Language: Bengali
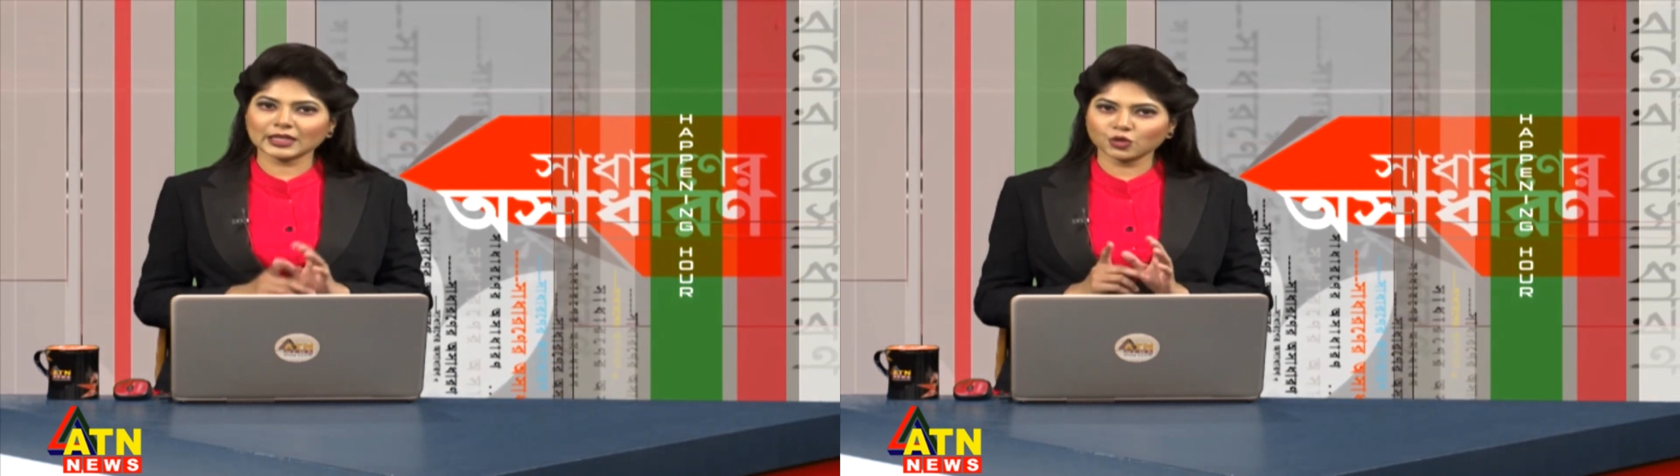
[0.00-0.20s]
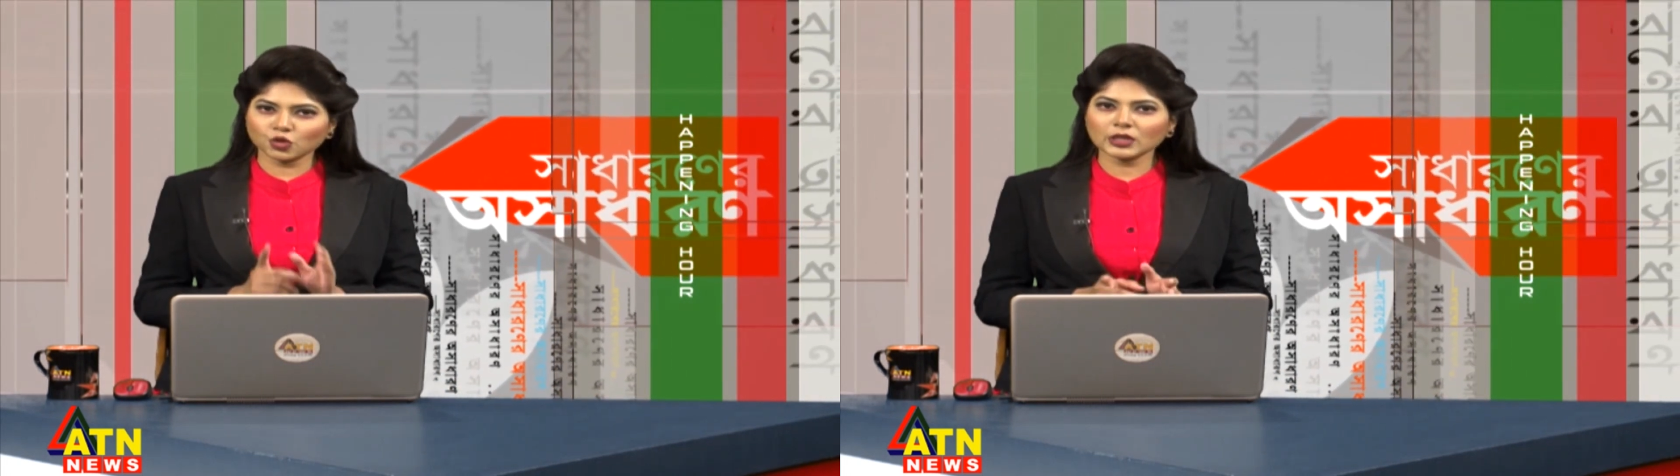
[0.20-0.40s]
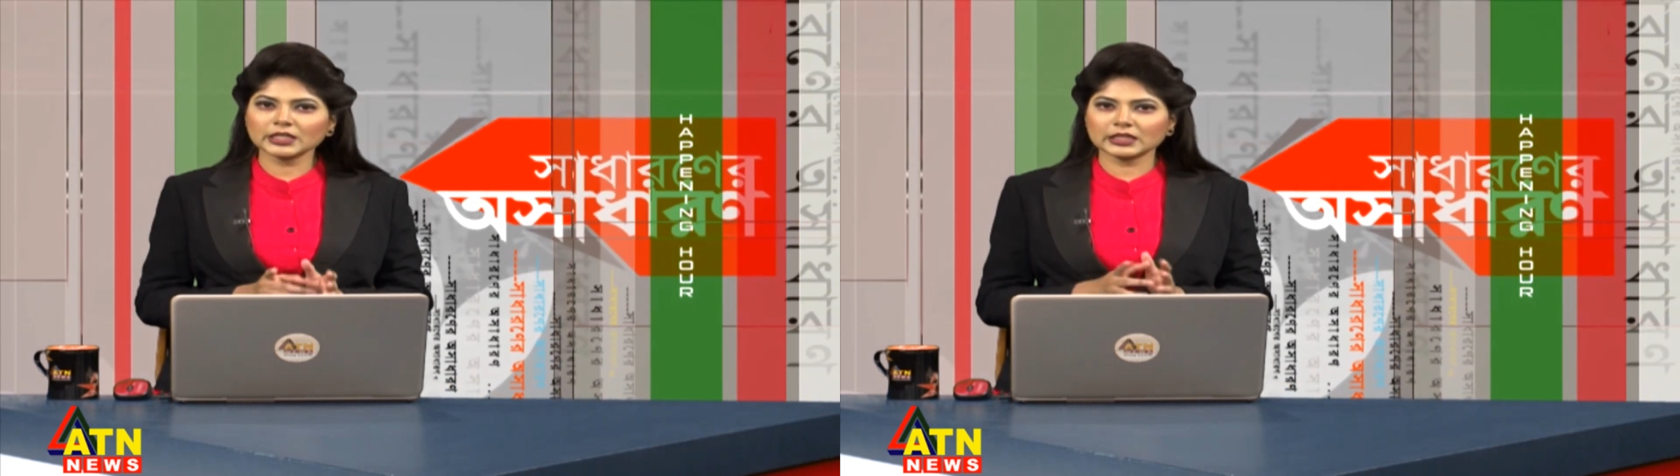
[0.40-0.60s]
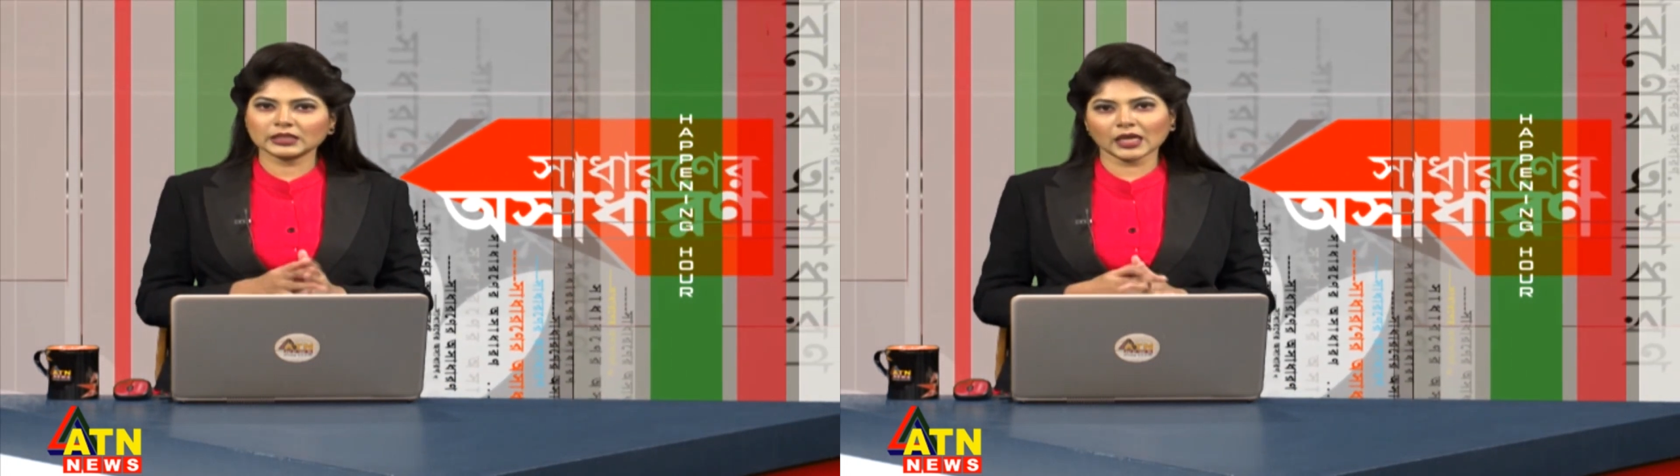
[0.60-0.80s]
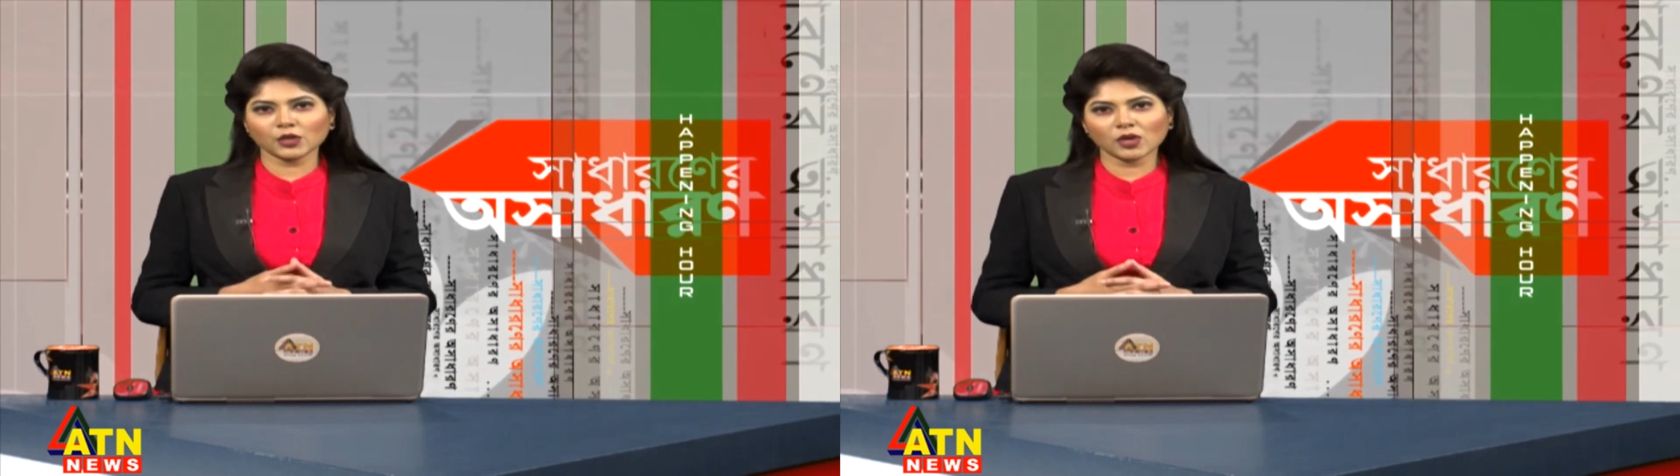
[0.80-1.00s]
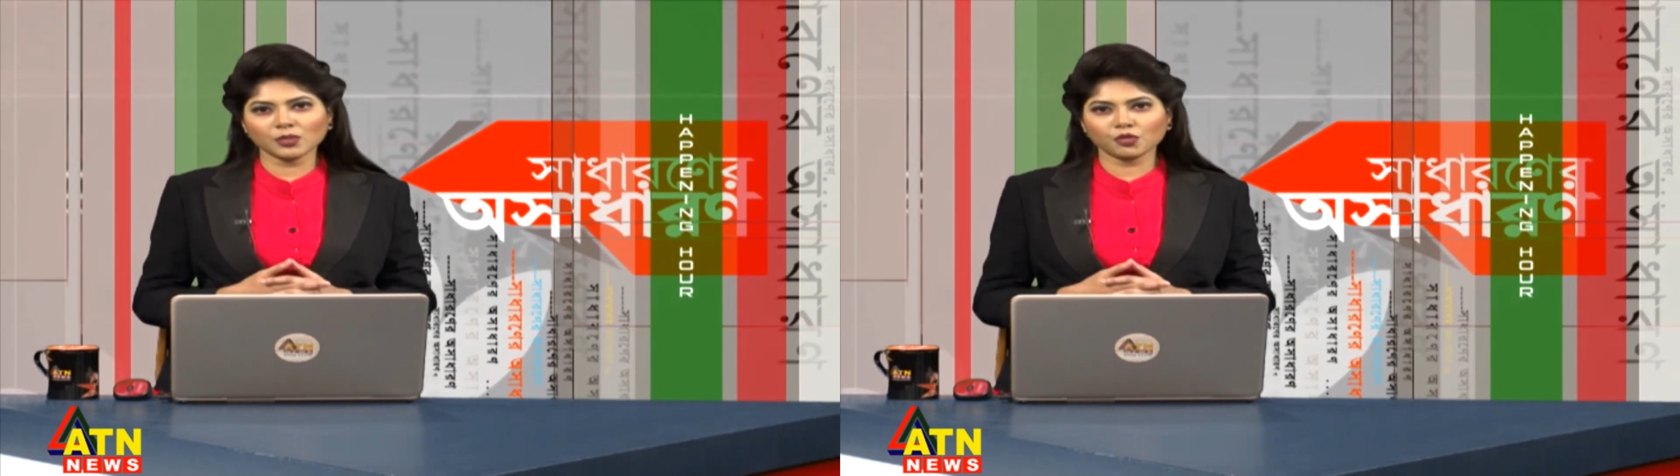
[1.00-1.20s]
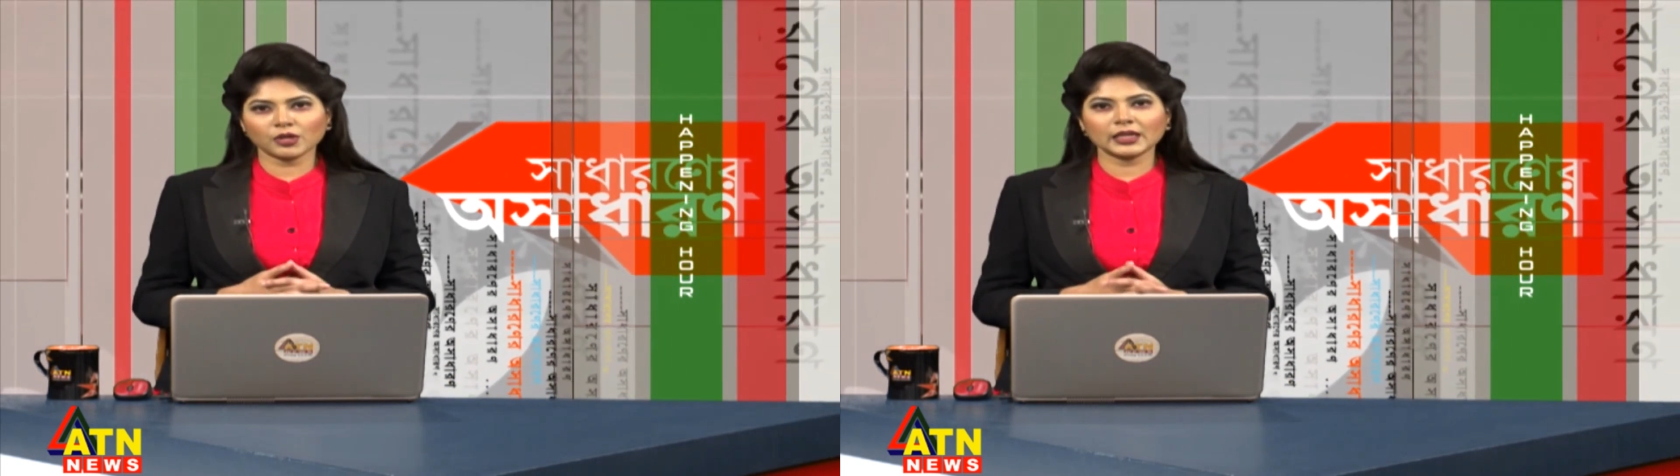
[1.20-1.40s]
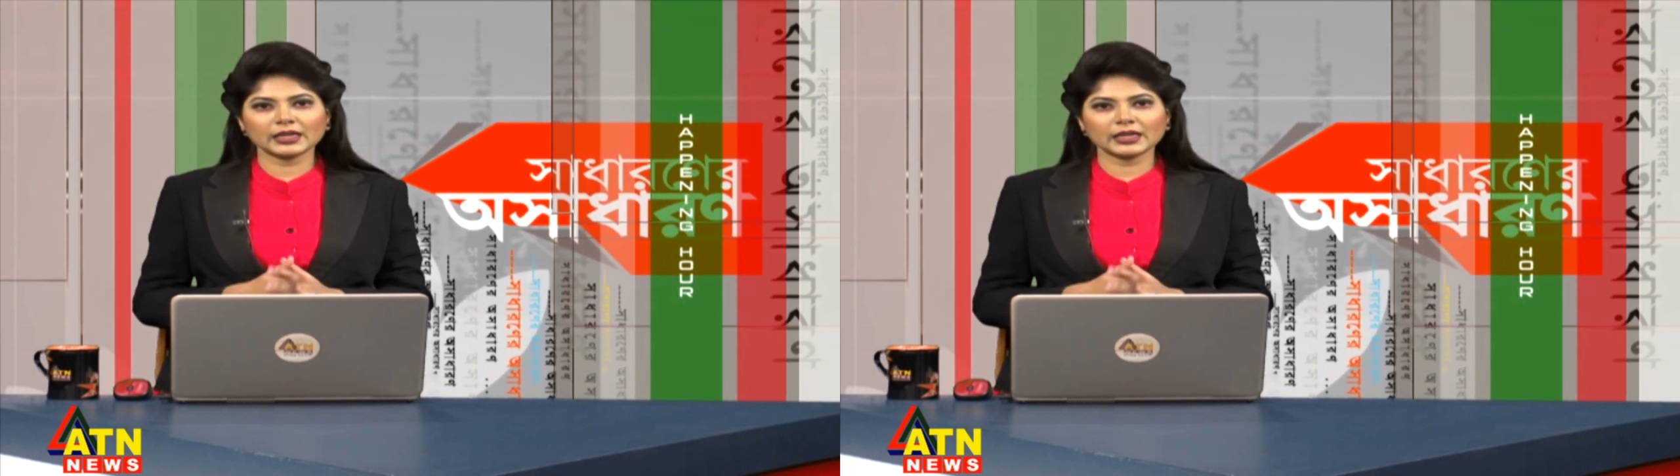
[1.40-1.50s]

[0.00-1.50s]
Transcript: সাতচল্লিশটি তাইওয়ান প্রণালীর